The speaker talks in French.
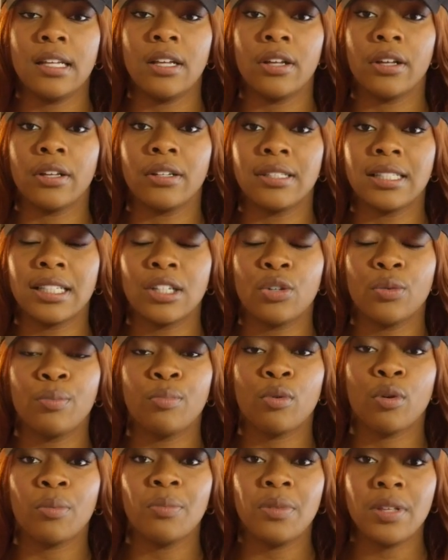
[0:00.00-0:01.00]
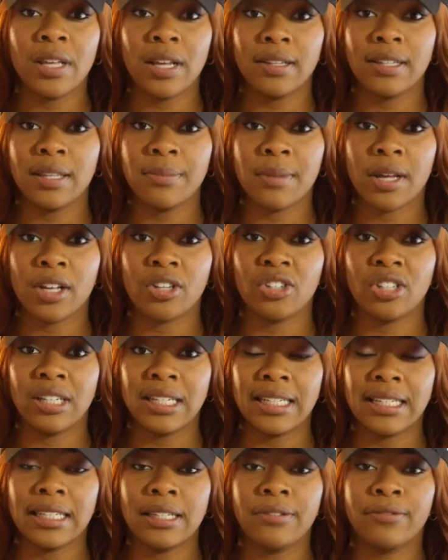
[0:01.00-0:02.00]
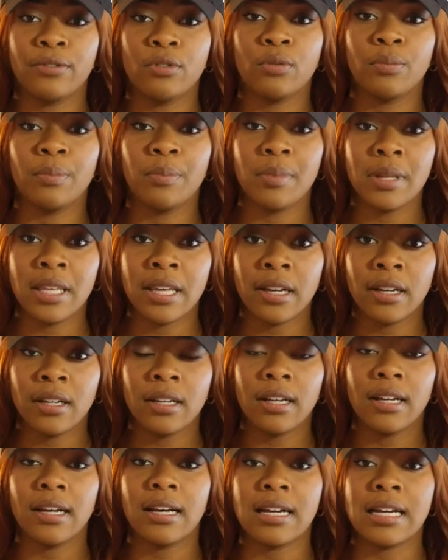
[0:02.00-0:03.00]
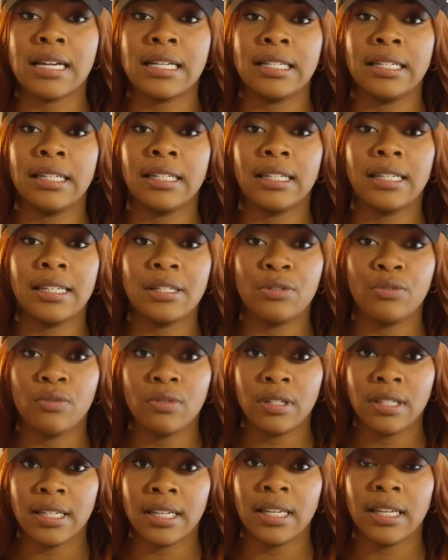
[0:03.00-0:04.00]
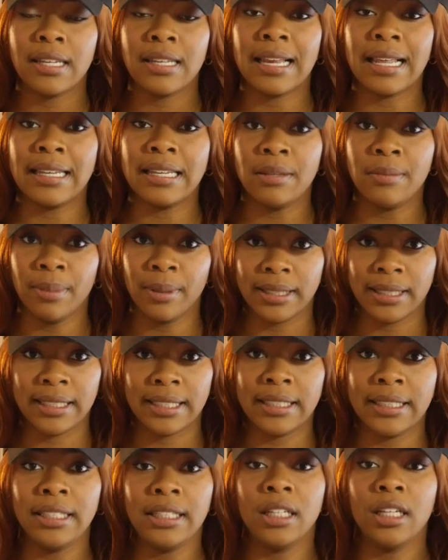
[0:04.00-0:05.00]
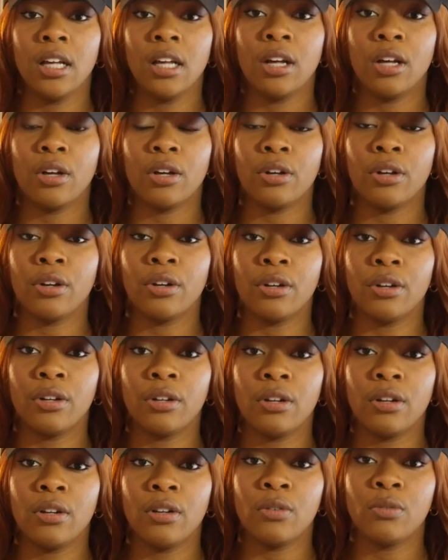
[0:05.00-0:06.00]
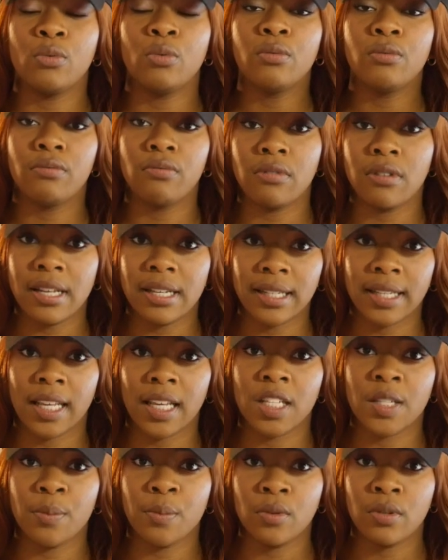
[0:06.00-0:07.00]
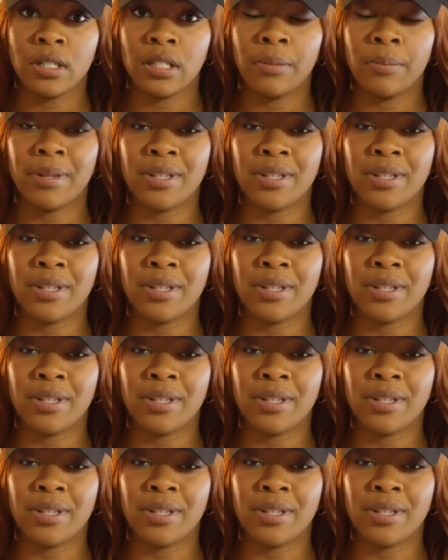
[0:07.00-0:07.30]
euh, c'est que pour bien démarcher, il faut bien aller étudier la librairie euh, où vous voulez être exposé.